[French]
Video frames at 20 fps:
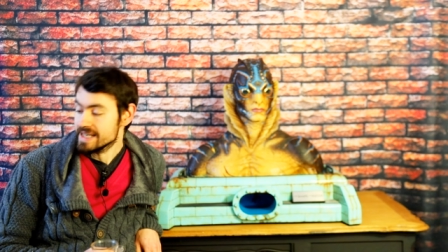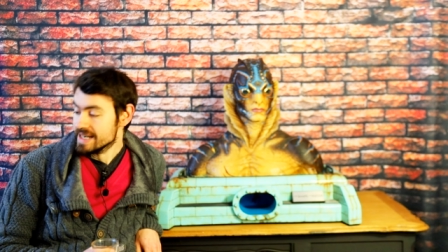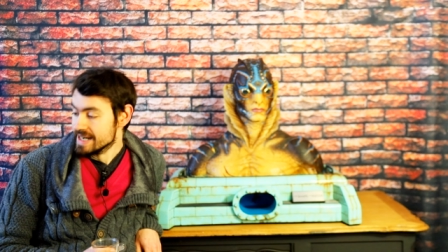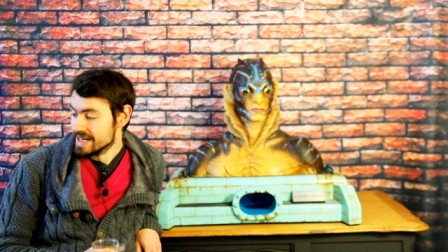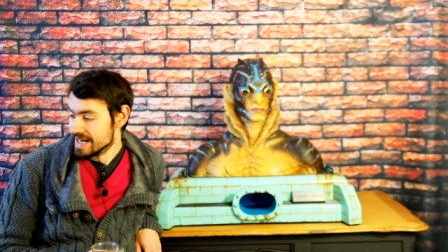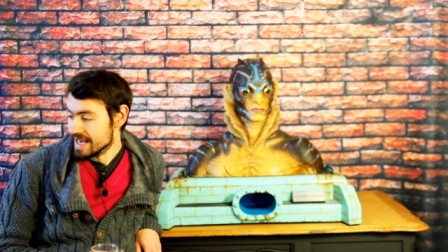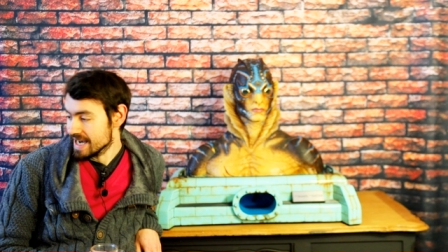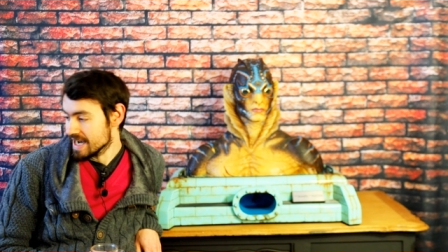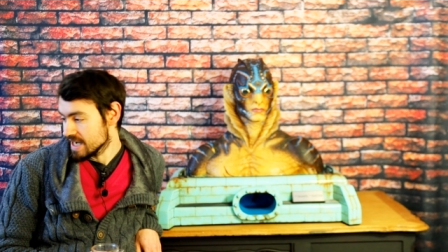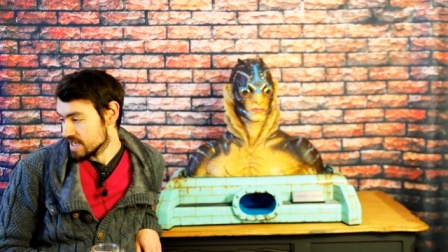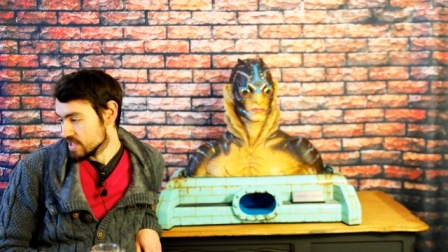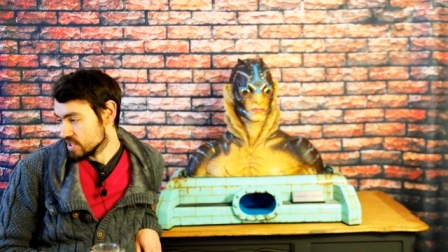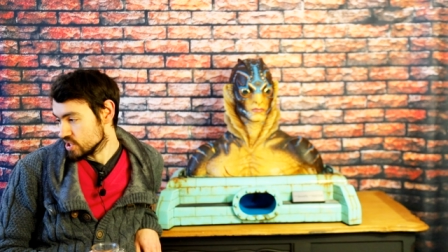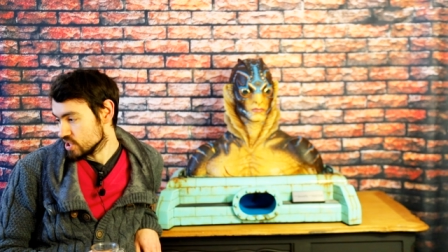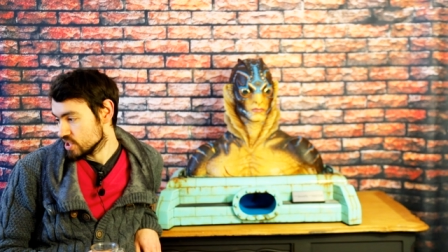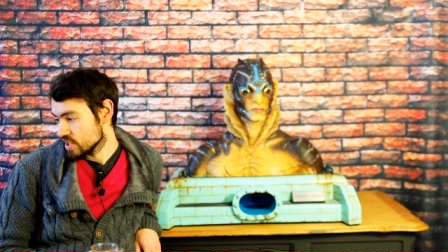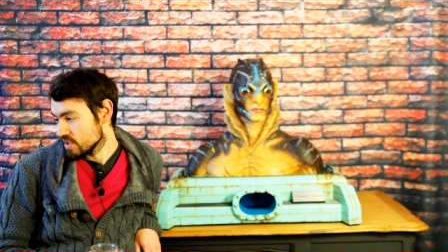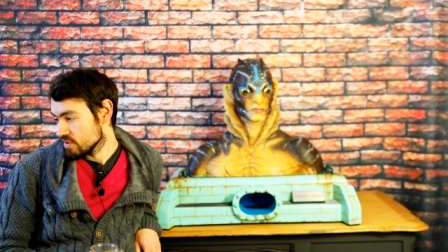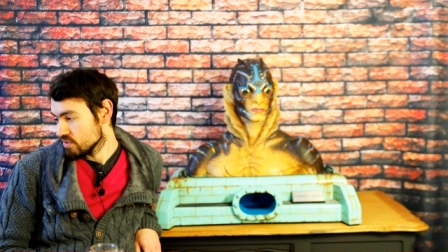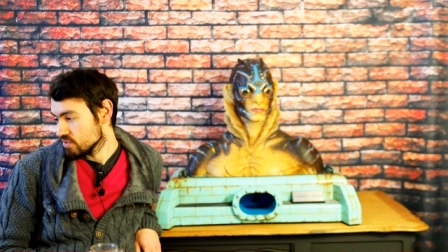Là,
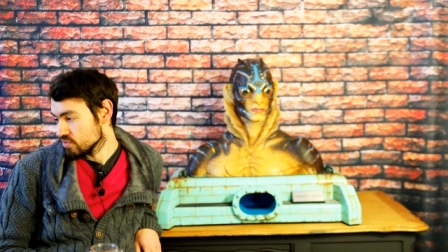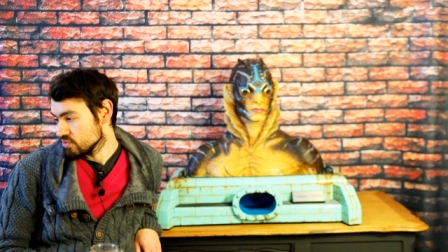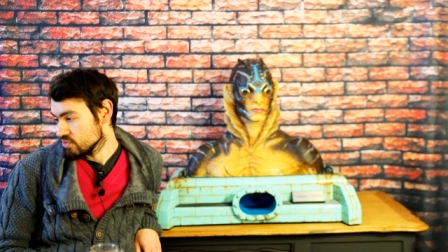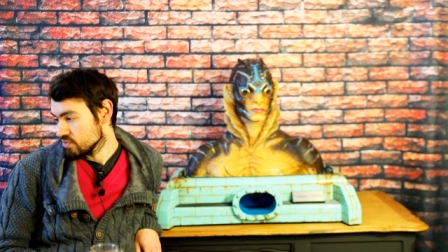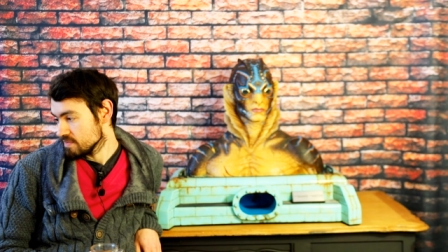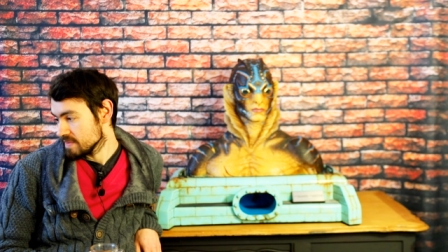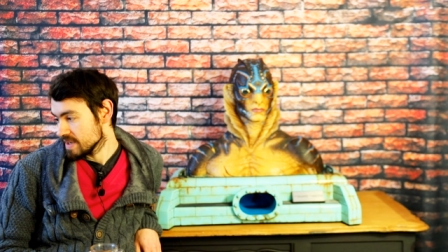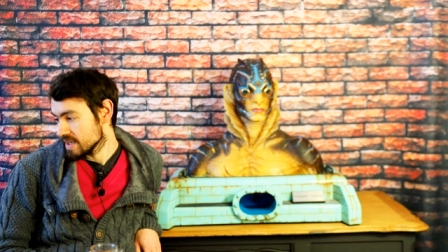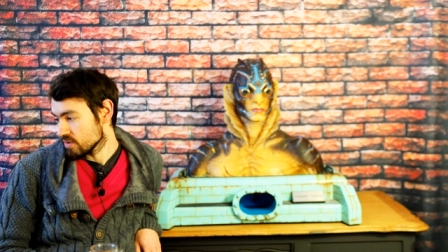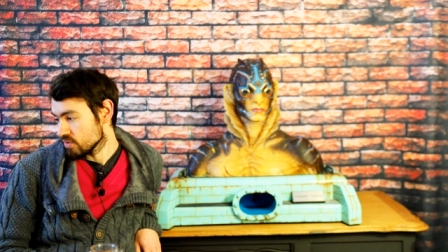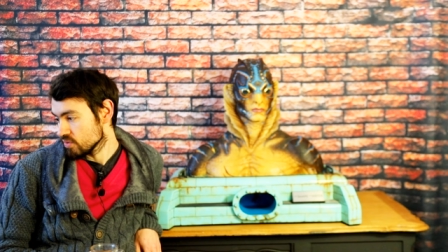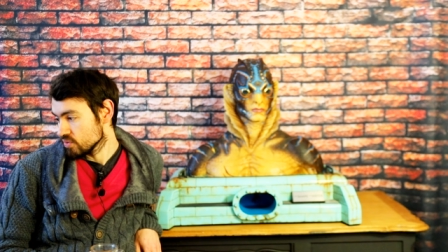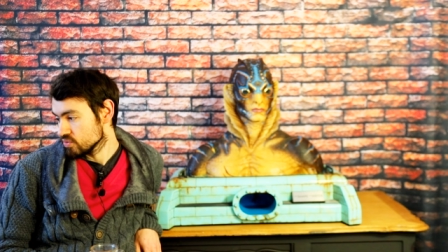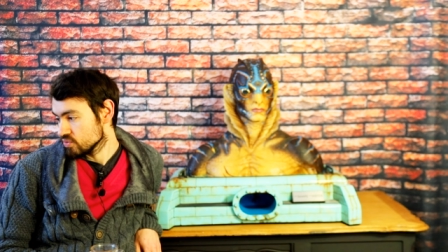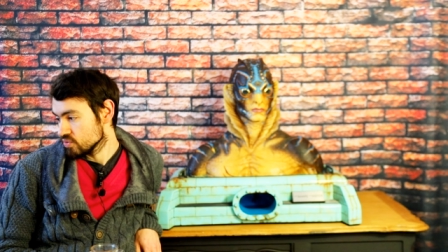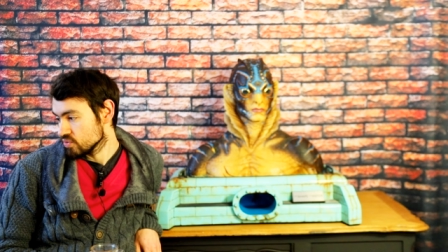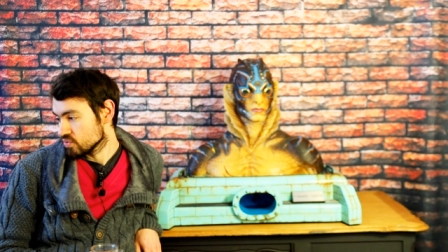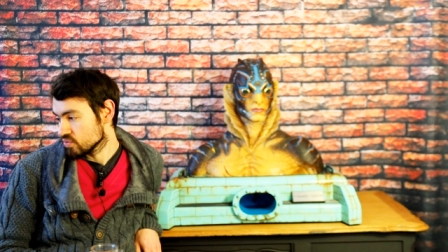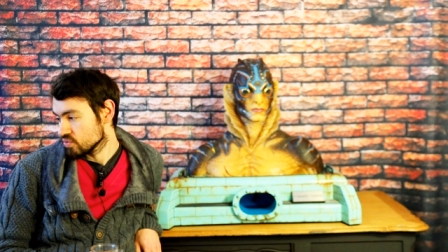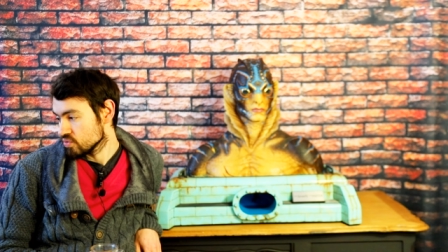j'ai le numéro
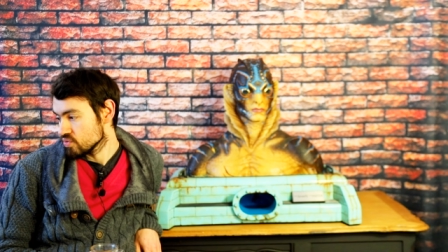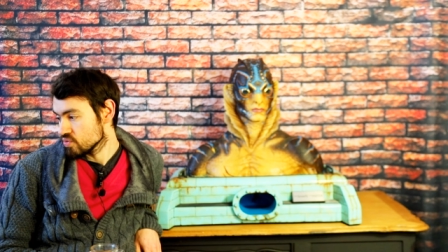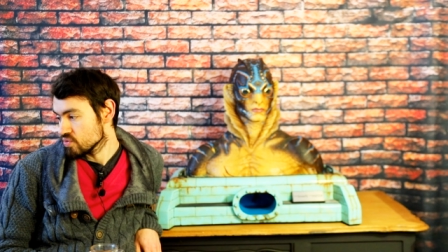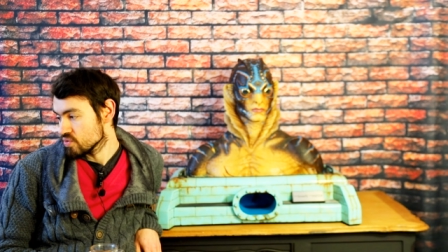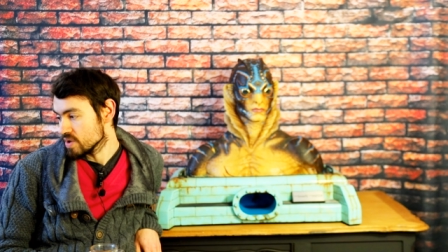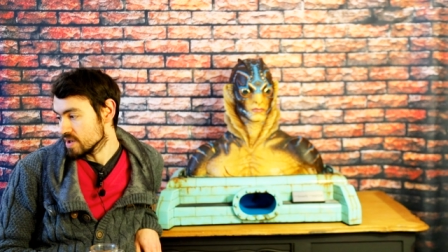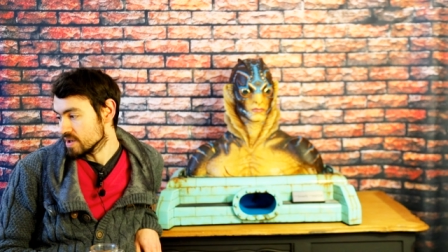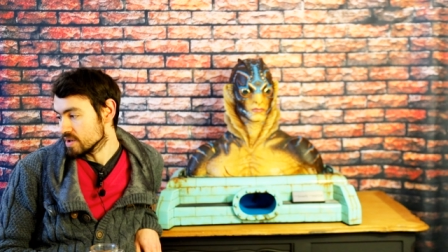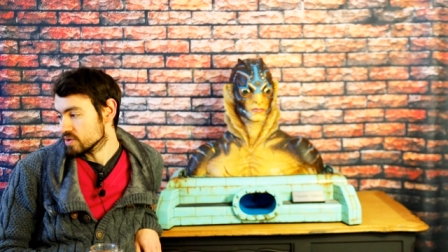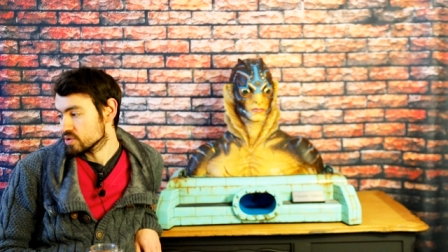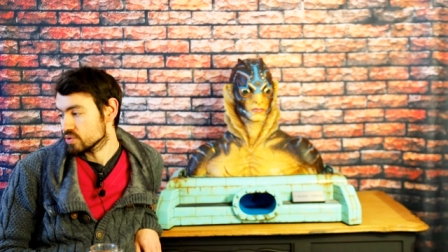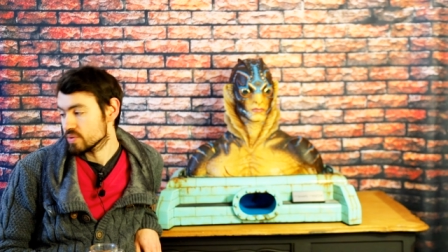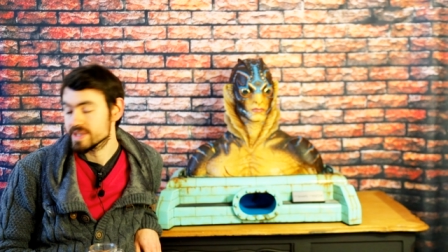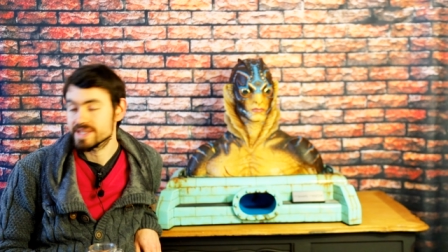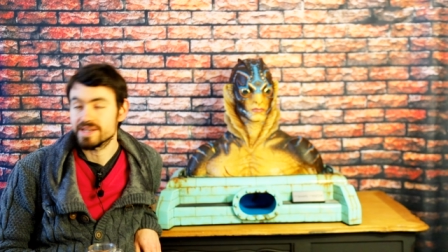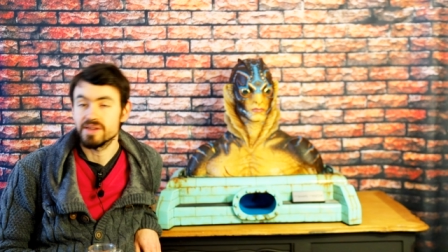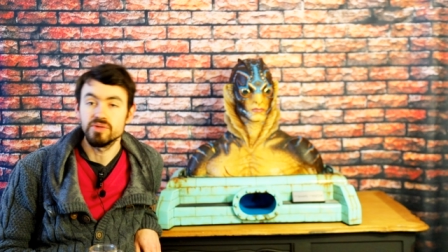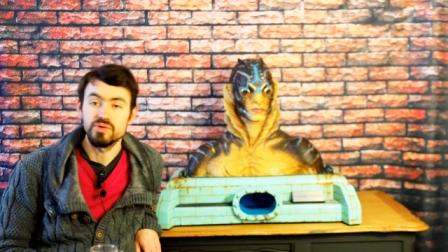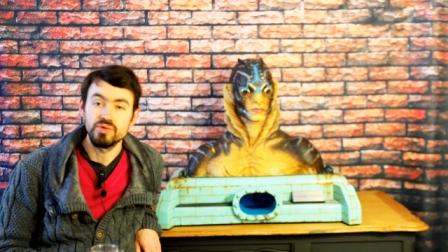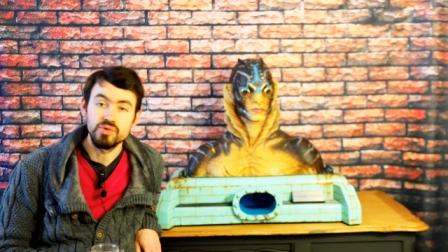du coup
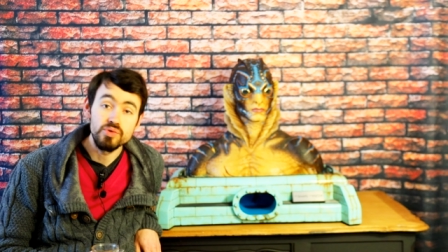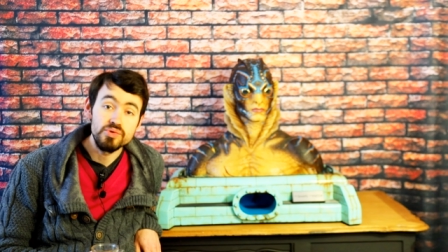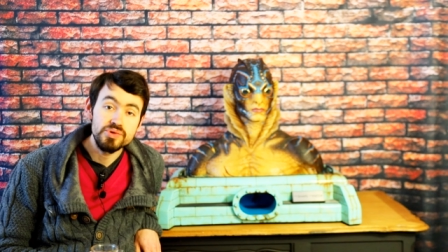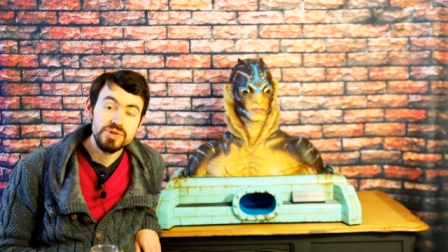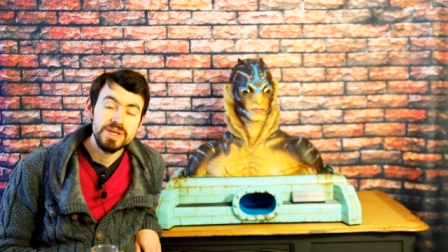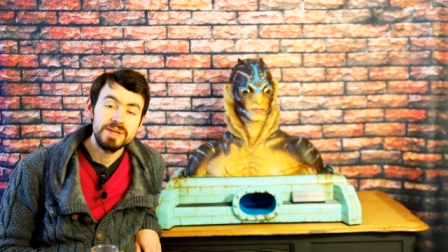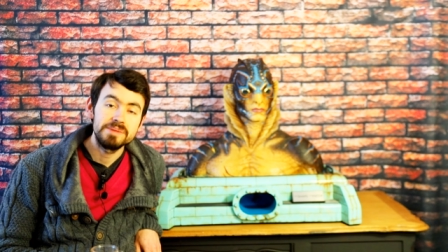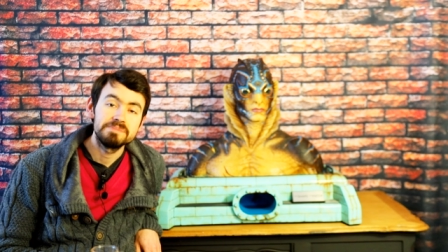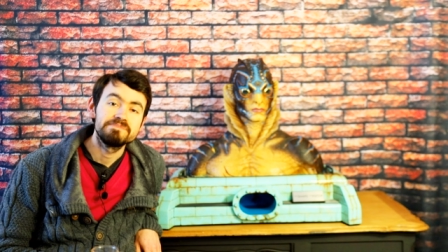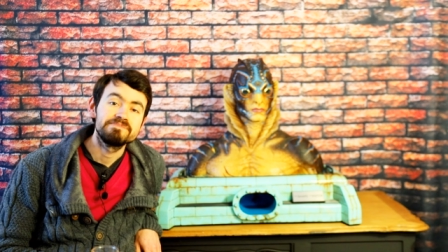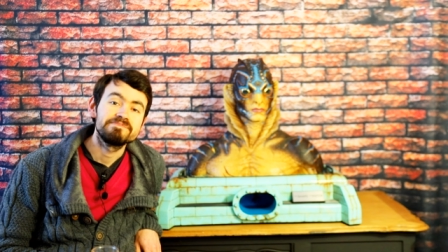72. Euh,